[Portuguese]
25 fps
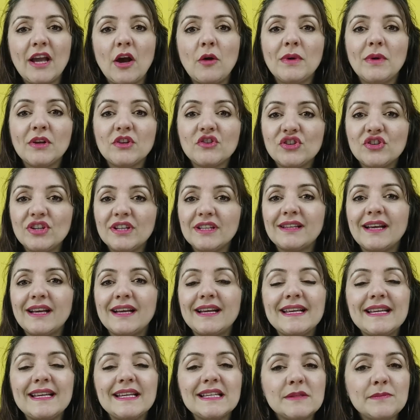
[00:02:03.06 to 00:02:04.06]
que é uma
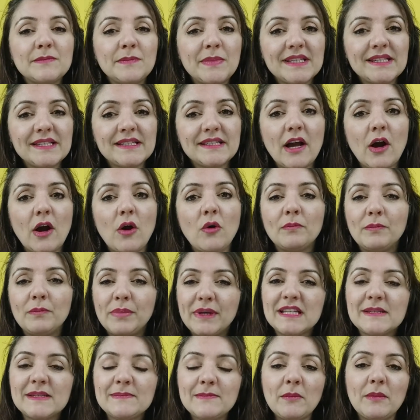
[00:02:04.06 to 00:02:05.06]
tinta especial
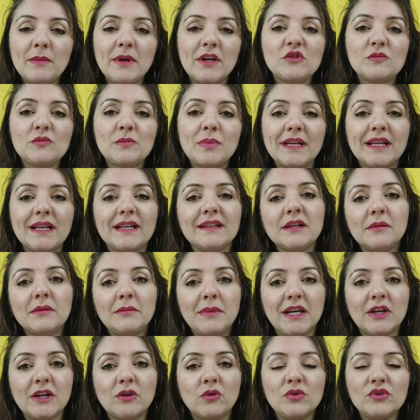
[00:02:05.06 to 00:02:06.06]
principalmente para quem
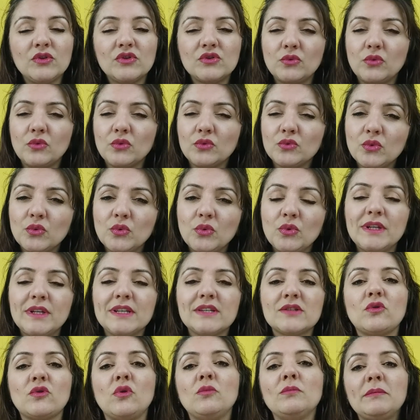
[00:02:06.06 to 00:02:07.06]
trabalha com
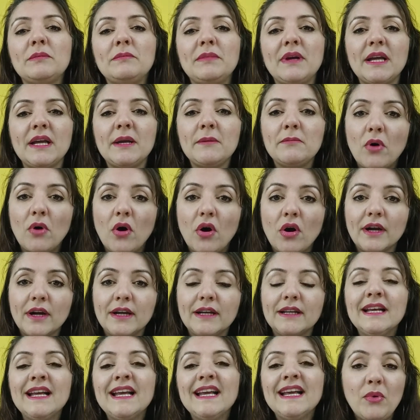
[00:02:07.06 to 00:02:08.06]
esculturas, com bebê
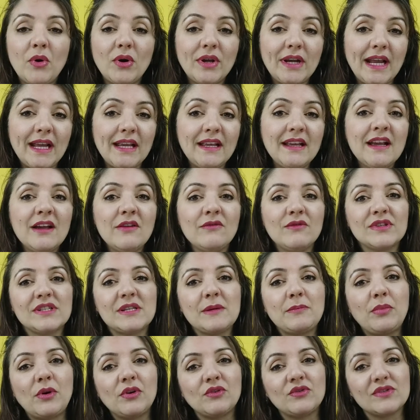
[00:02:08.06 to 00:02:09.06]
reborn. Porém,
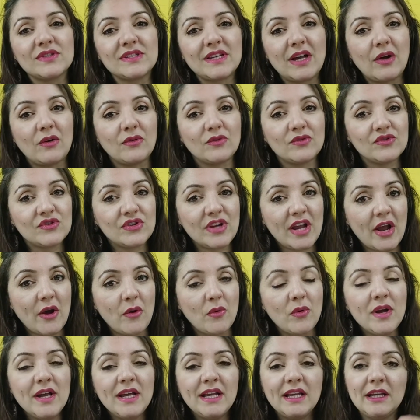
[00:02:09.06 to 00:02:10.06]
você pode usar o
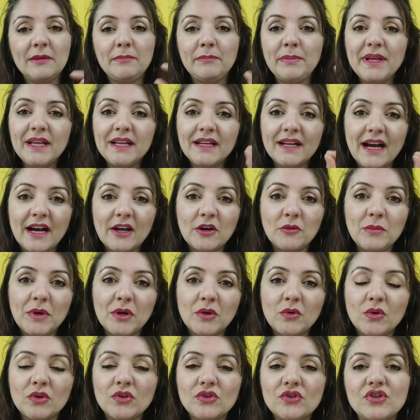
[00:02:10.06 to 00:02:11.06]
gel e pingar
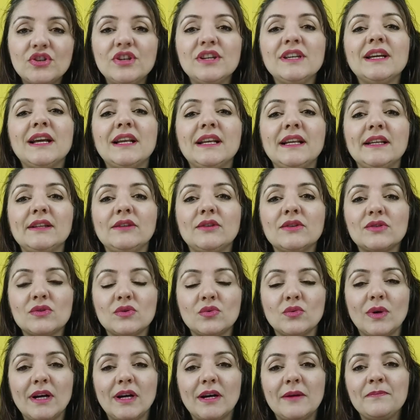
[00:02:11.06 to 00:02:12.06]
uma gotinha ali da
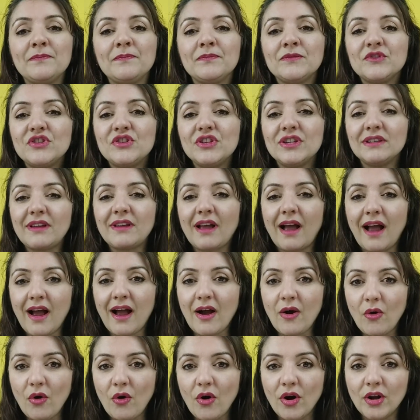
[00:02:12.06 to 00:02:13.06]
sua tinta
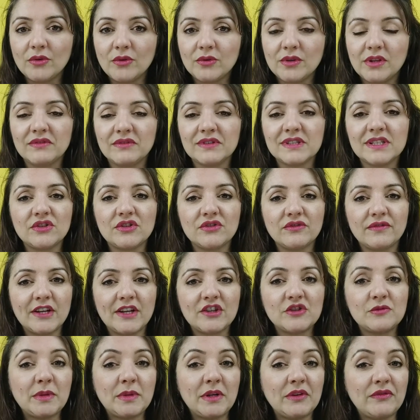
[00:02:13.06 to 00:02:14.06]
a óleo que você
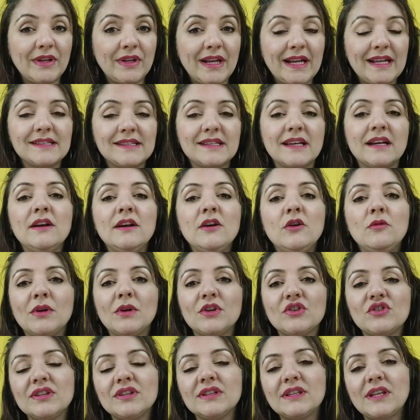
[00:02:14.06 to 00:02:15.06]
tiver de preferência,
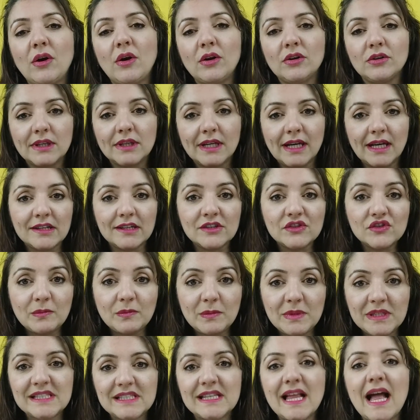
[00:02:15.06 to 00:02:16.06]
uma tinta a óleo daquelas de
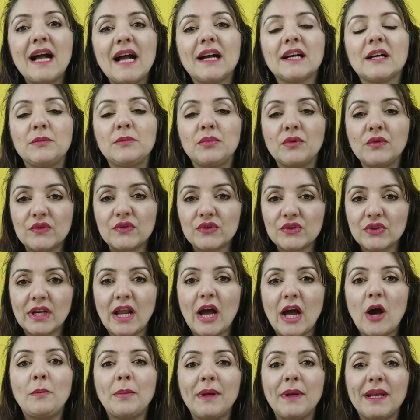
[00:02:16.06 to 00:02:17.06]
bisnaga
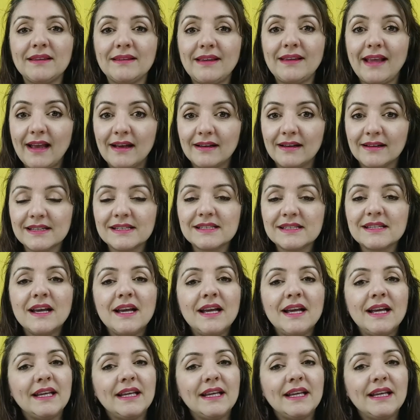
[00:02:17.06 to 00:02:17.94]
profissional para telas